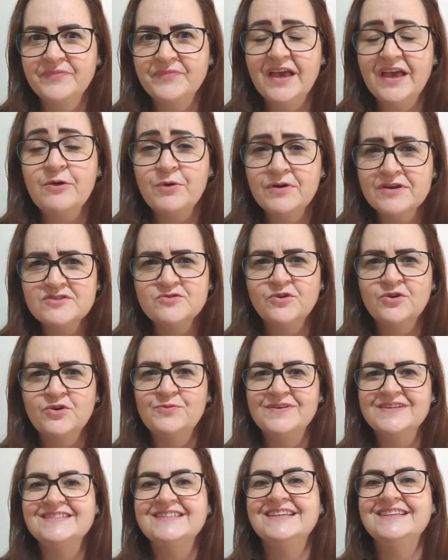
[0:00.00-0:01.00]
Ah, quais
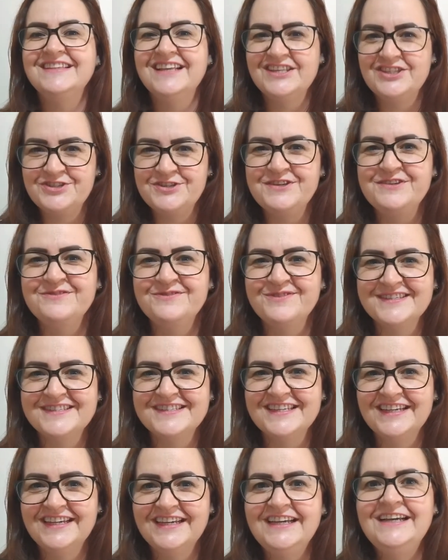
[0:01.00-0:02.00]
foram as tentativas?